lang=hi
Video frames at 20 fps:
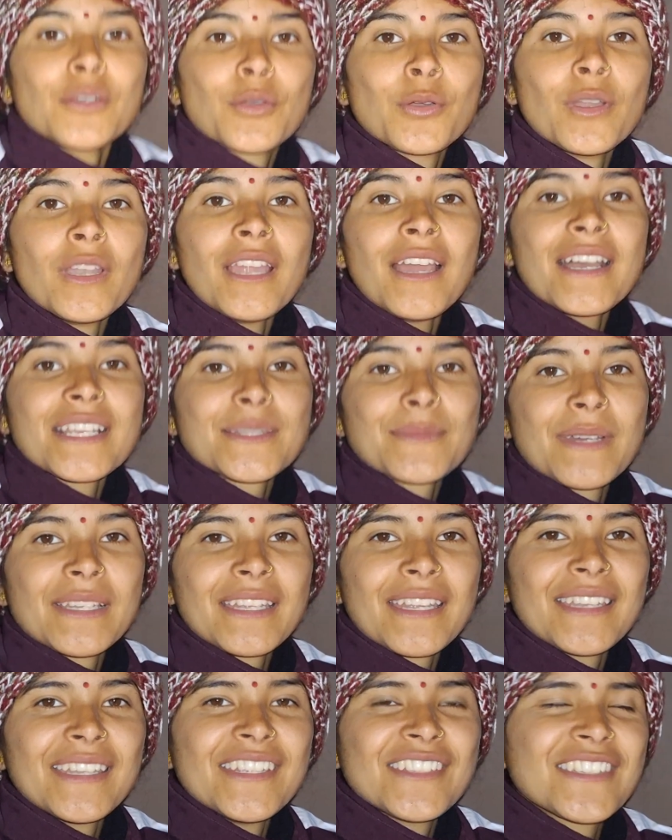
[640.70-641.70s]
खुले
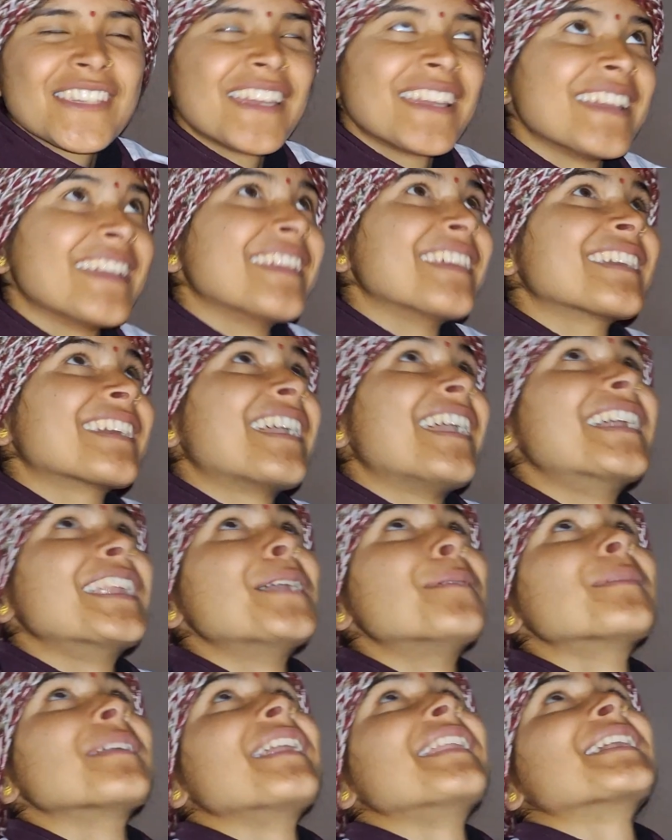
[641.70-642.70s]
आसमान के नीचे
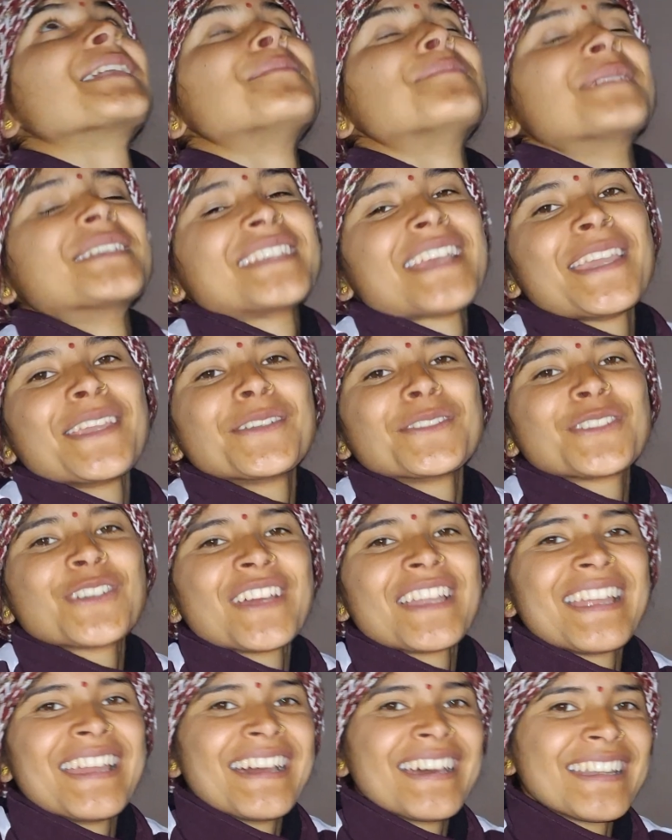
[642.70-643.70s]
खाना बनाने का मज़ा ही कुछ
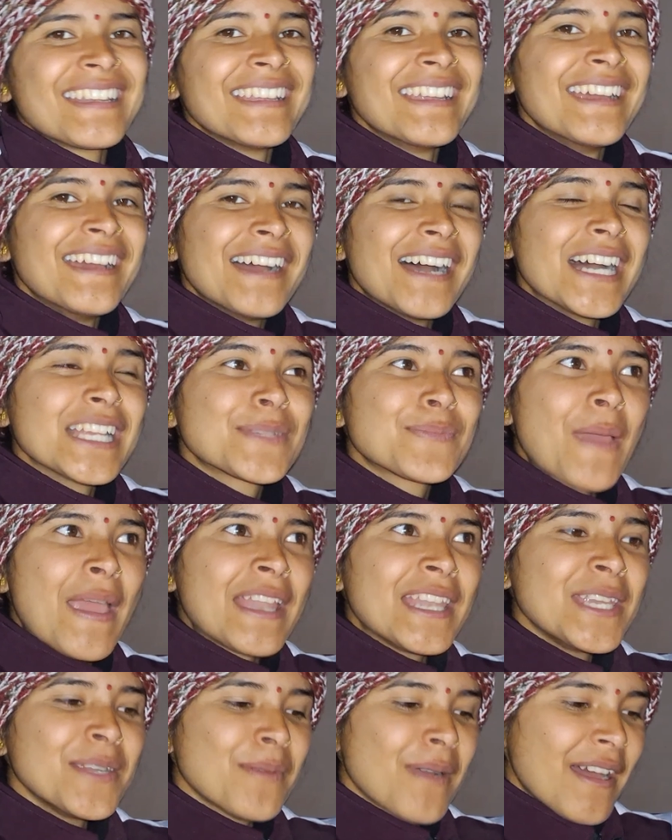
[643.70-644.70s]
हो रहा है यार आज
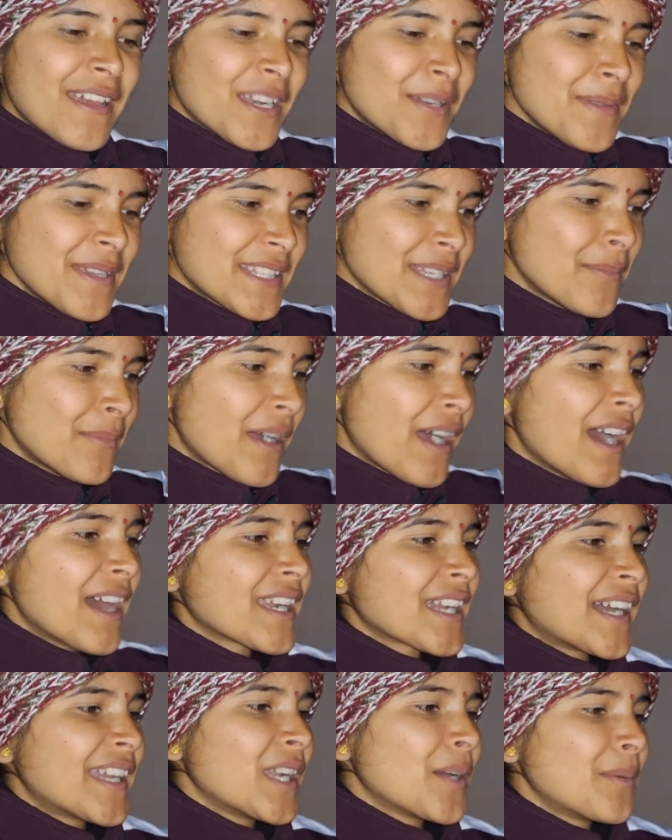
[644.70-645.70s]
पहली बार हम ऐसे
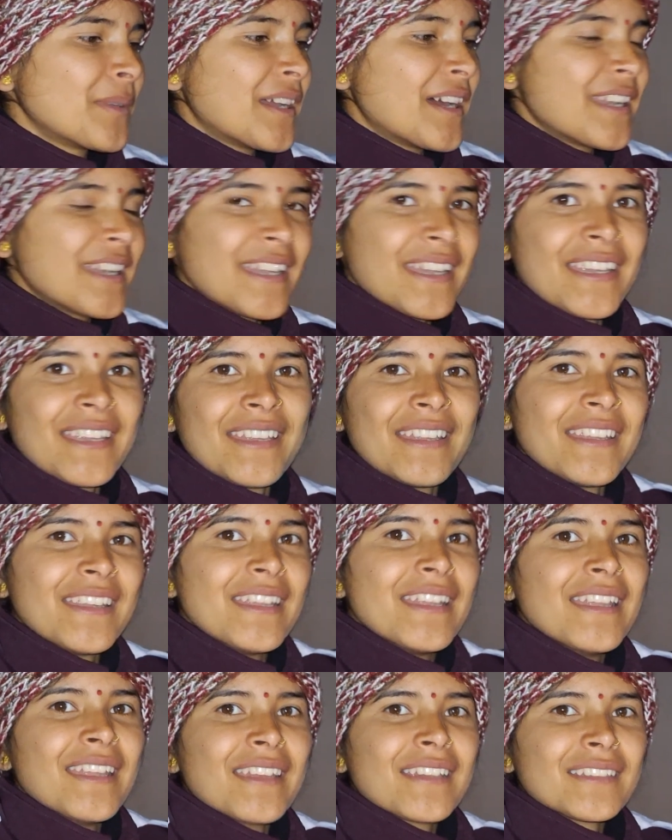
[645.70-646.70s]
बाहर खाना बना रहे
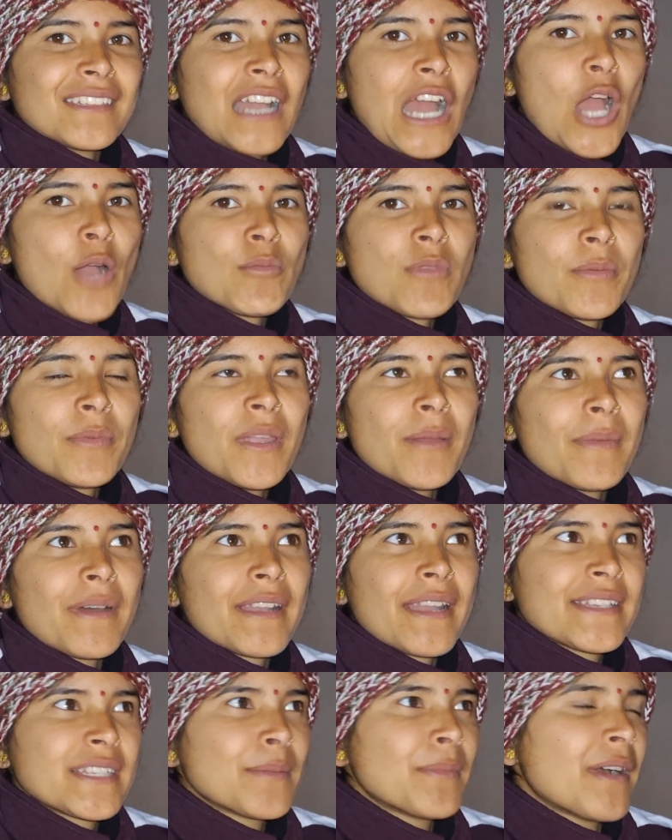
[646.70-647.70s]
हैं गांव में भी
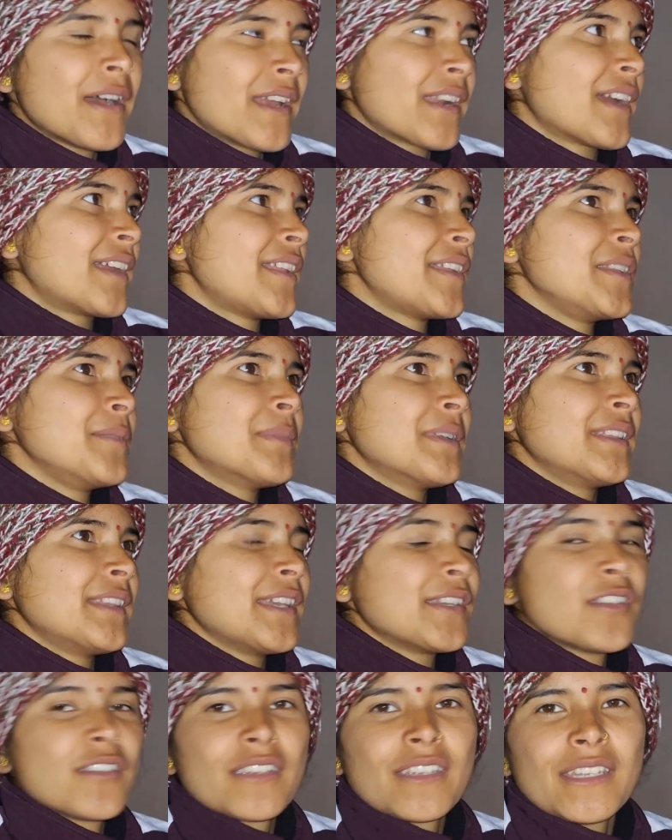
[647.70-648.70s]
हमारा ऐसे बाहर खाना नहीं
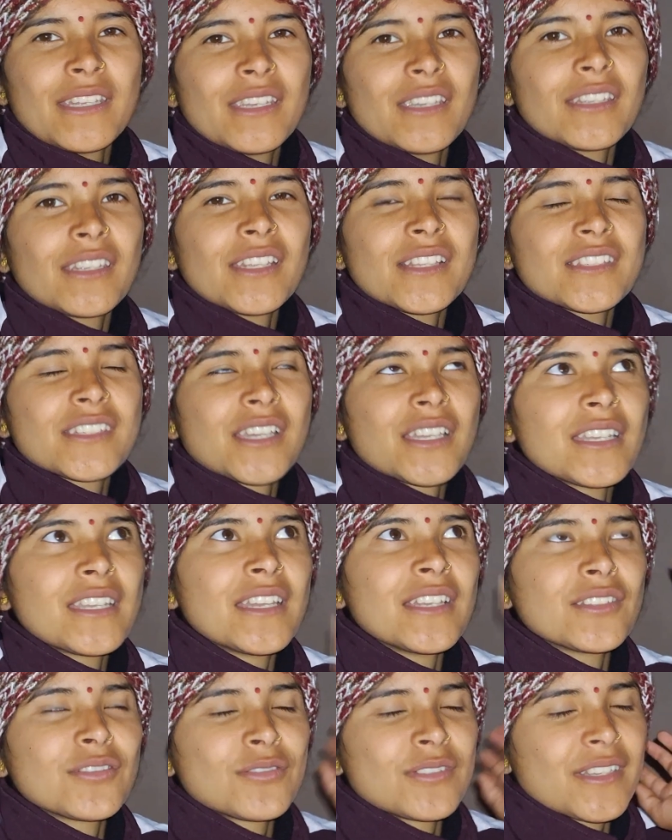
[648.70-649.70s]
बनता क्योंकि किचन
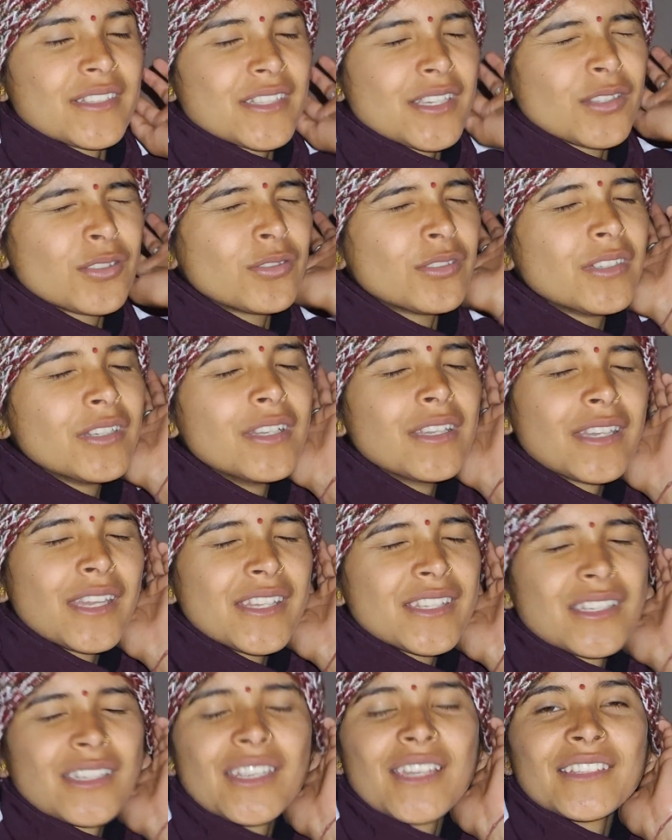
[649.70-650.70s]
है छोटा सा तो
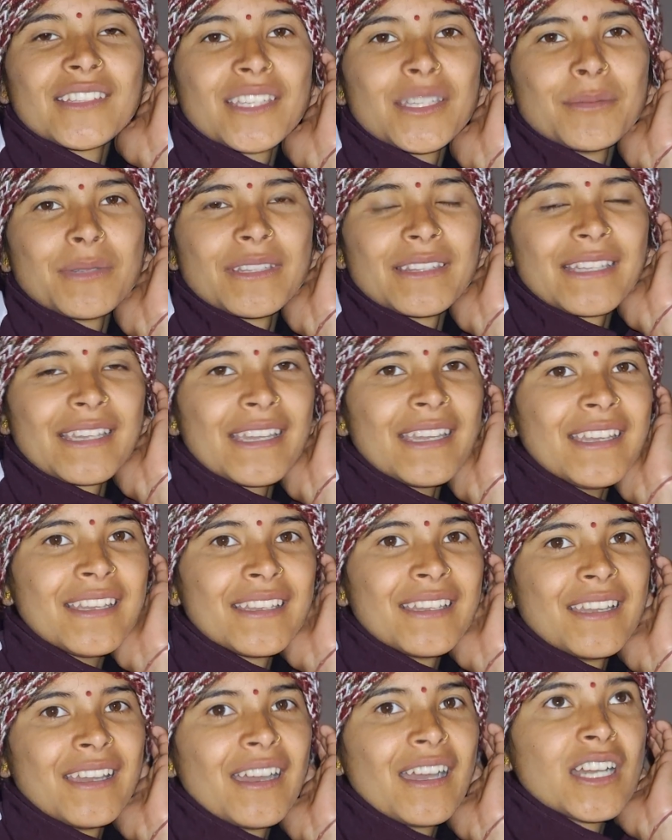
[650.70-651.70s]
किचन के अंदर ही बनता है
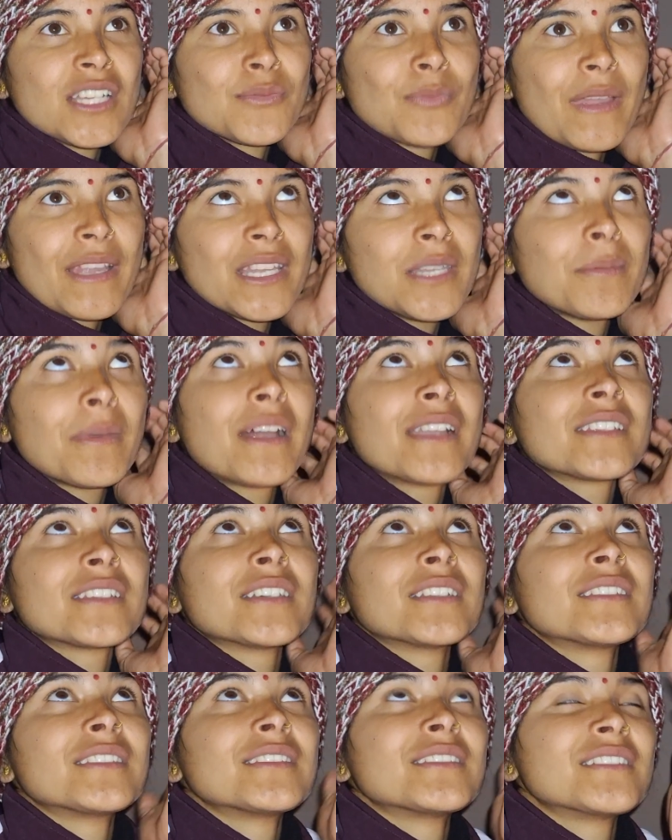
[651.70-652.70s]
आज पहली बार
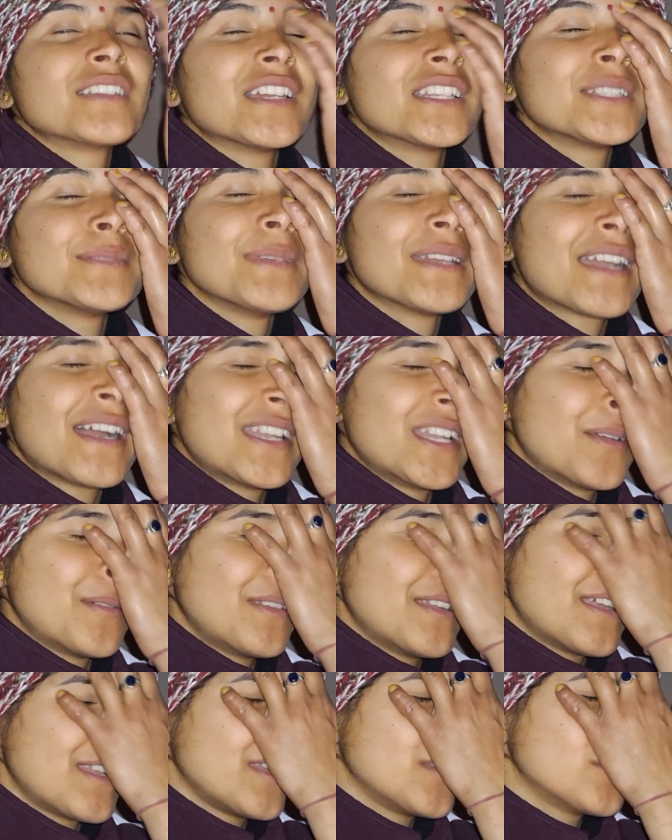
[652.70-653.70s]
छत छत में खाना बना